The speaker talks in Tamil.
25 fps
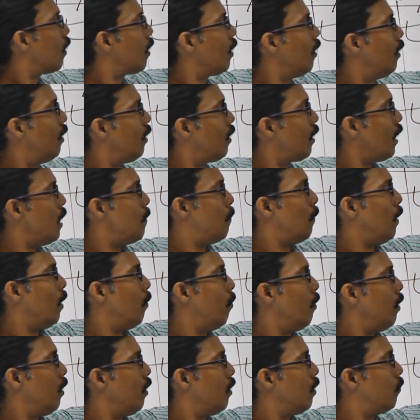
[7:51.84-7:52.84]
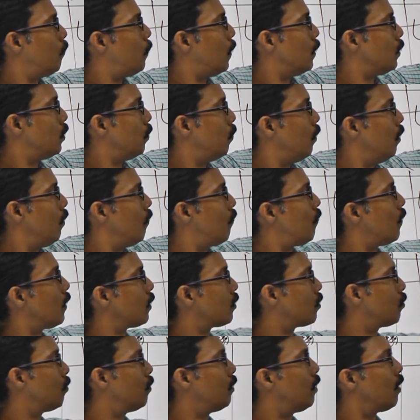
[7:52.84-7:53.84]
ரெண்டு டைப்லேயுமே இது பாசிபிள்
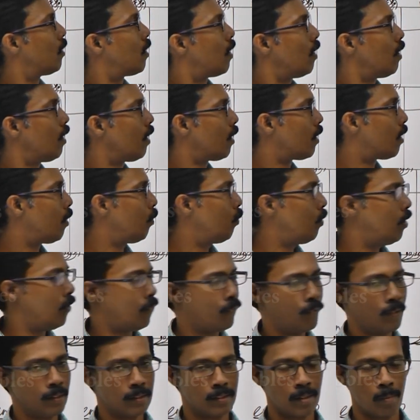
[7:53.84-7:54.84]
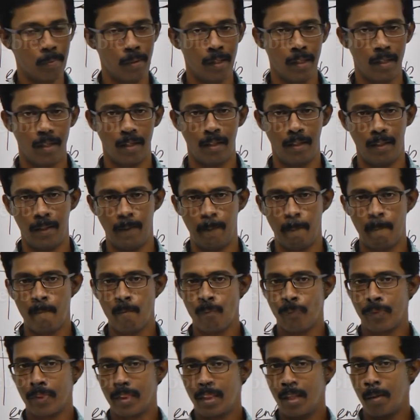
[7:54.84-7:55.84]
ஃபஸ்ட் வந்து கண்டக்டிவ் டெஃப்னஸ் அப்படிங்கிறது
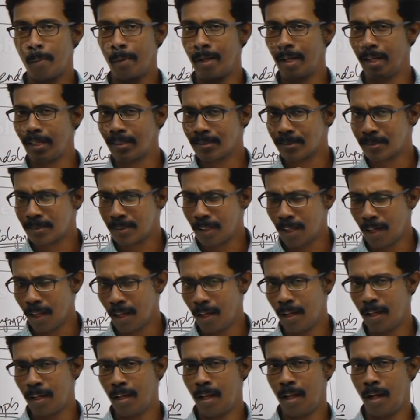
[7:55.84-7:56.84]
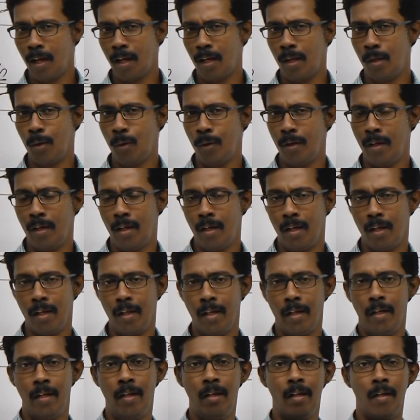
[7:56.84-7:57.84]
நம்ம எக்ஸ்டர்னல் இயர்லேயோ இல்லைனா
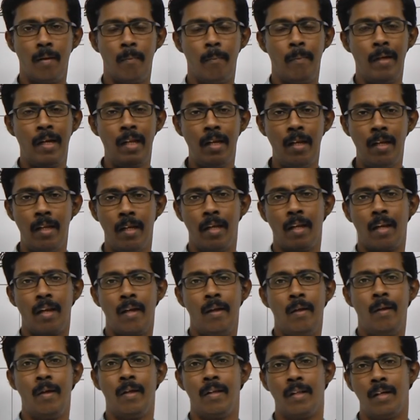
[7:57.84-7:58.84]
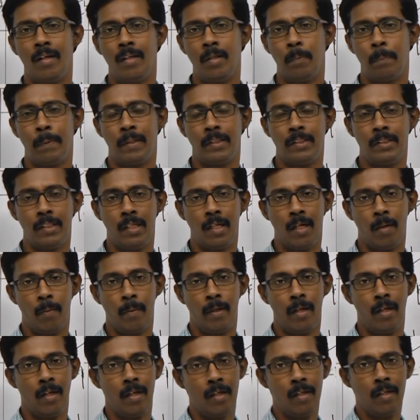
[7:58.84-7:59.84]
இன்னும் மிடில் இயர்லேயோ ஏதாவது பிரச்சனை
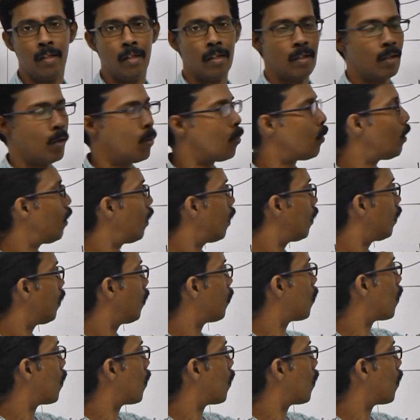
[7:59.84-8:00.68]
அப்படின்னா இருக்கக்கூடிய அந்த